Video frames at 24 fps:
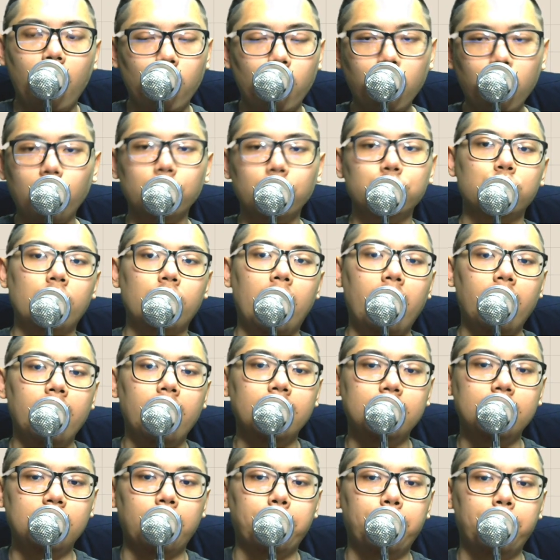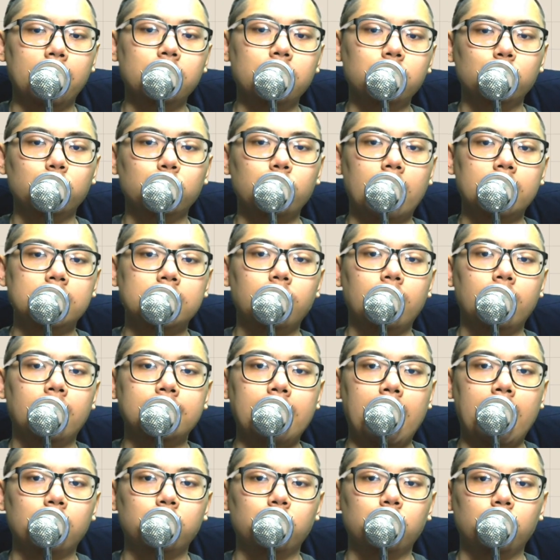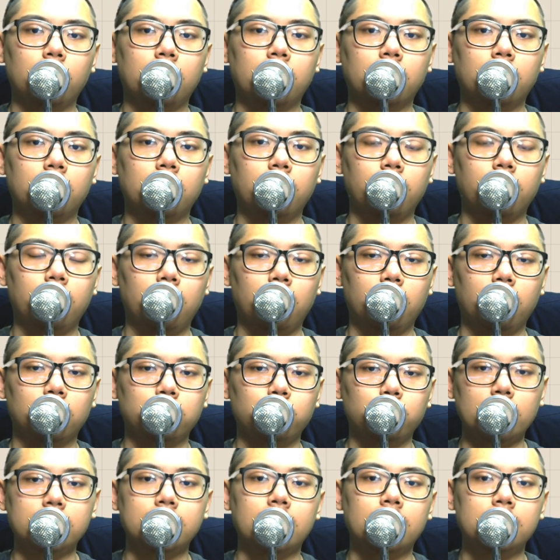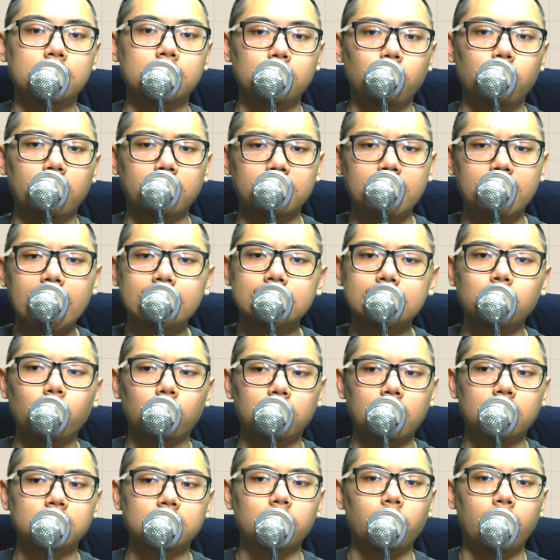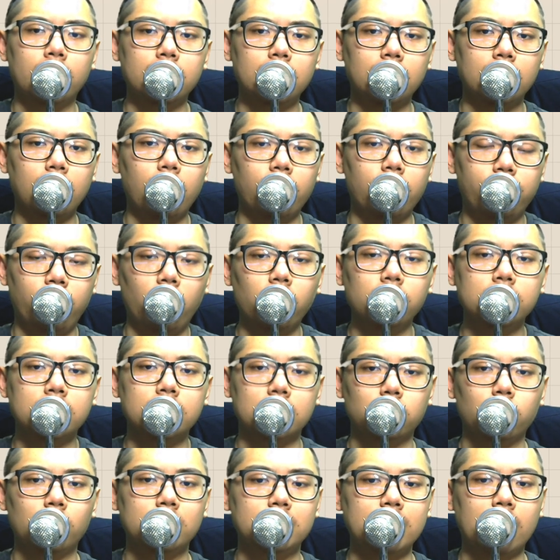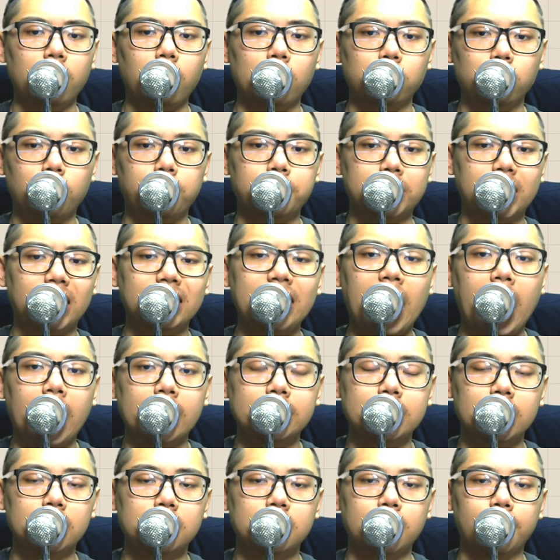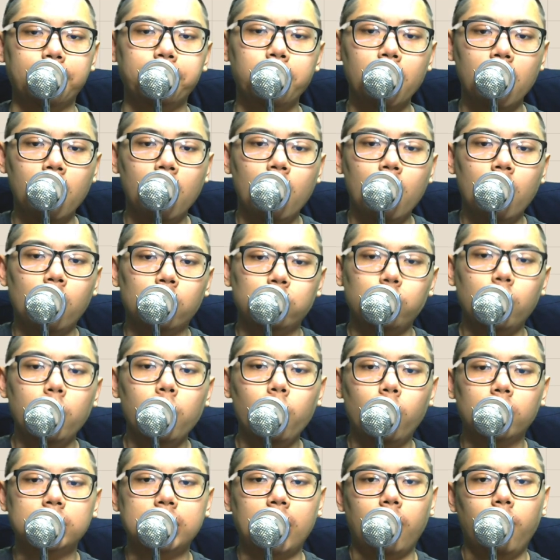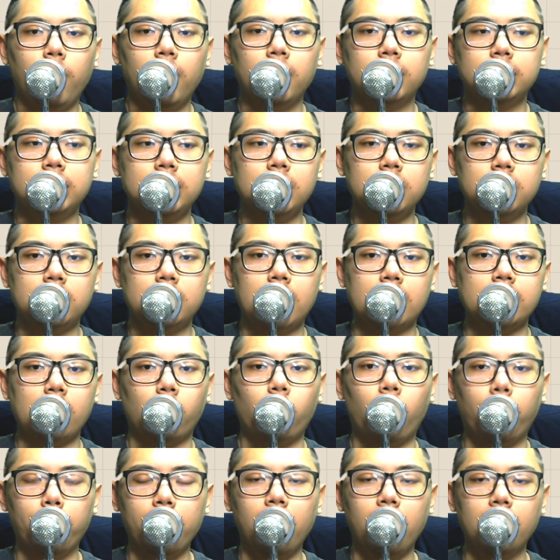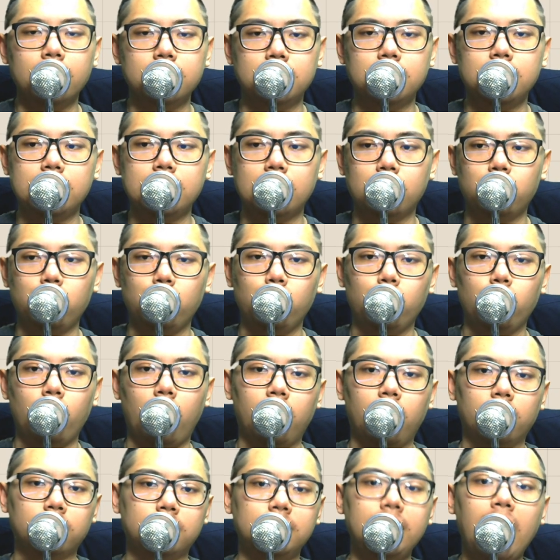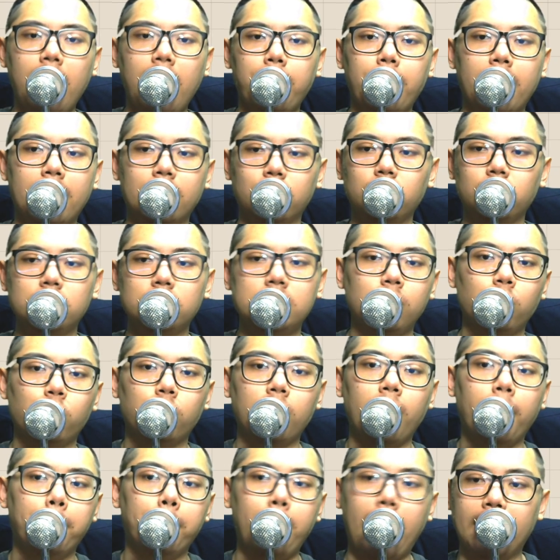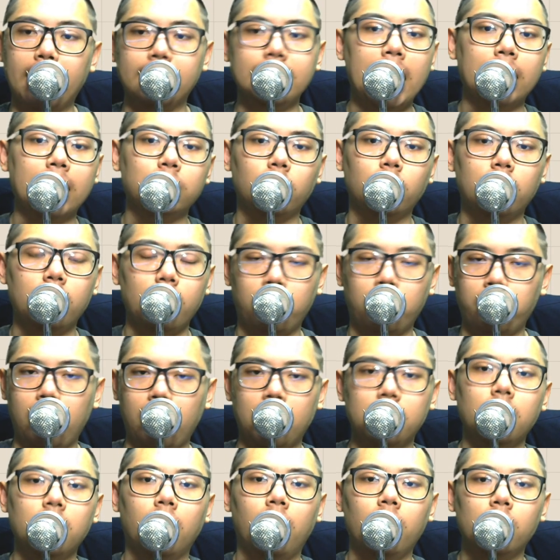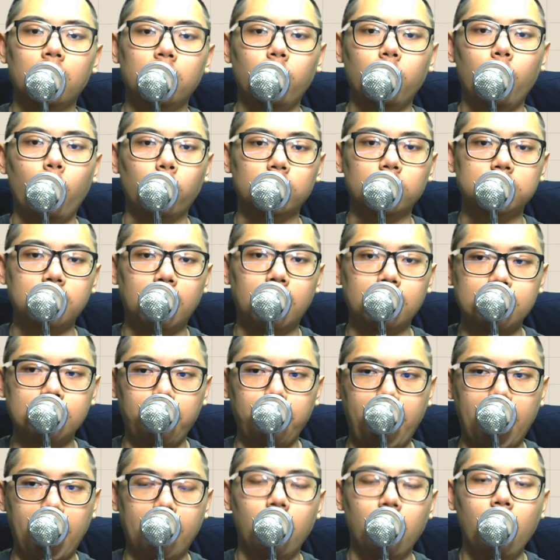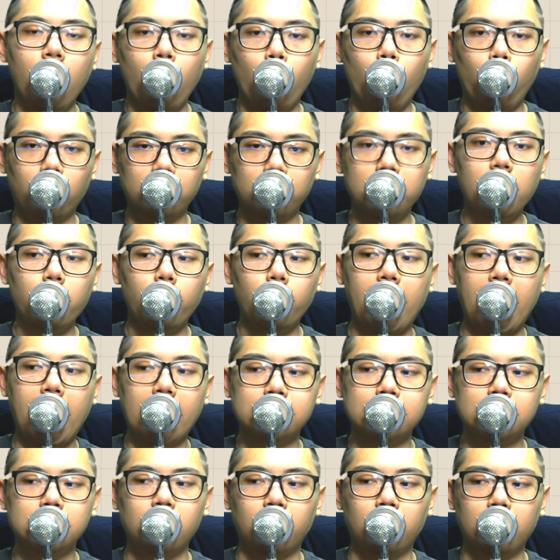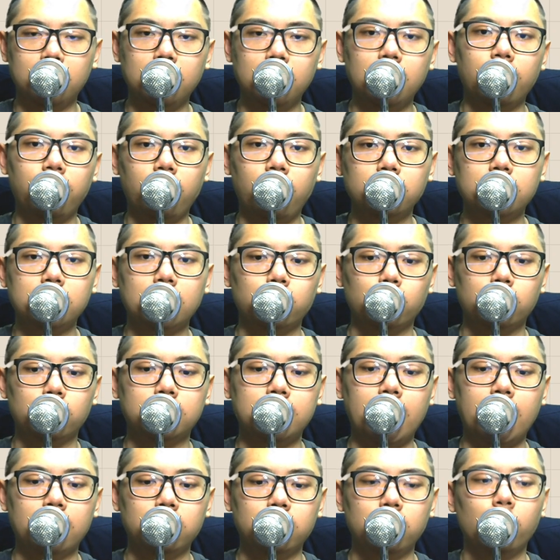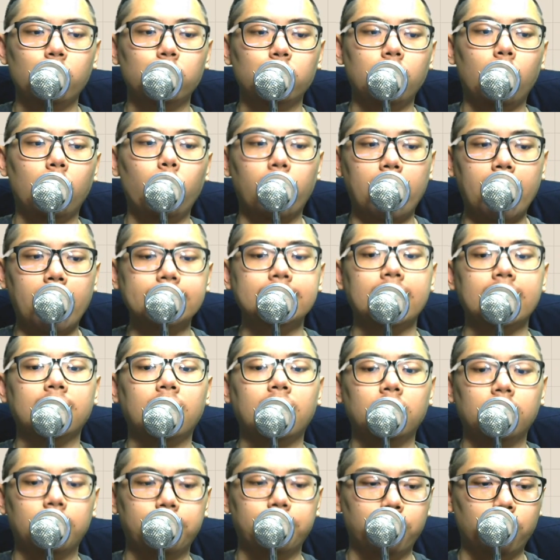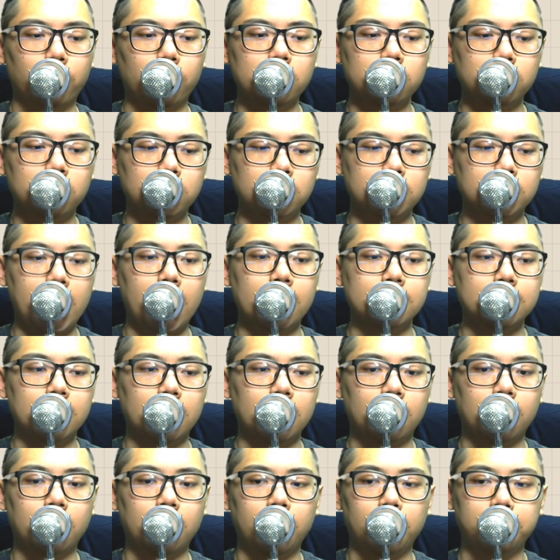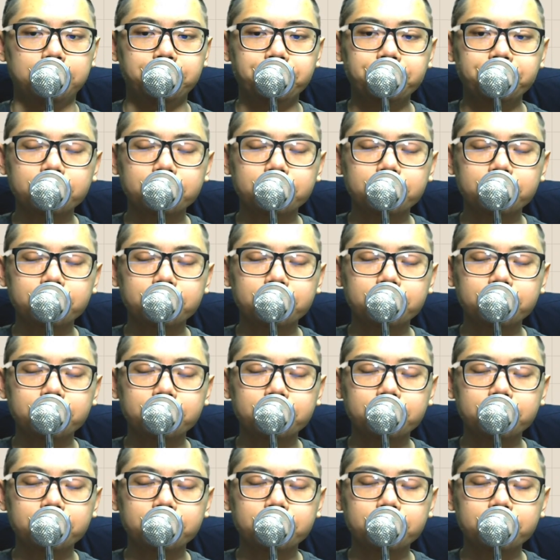或许还有一点喷出蛋的机会，让大家去一个呃赚钱的机会，但是我倒是认为那个地方风险就会相对来说比较大一些些，所以我才会近期来讲，我没有很积极的去呃大买很多新股票买一大堆，没有，因为我知道现在盘，我认为还是有一定的风险存在，就如同我刚才讲到的，不论是在这个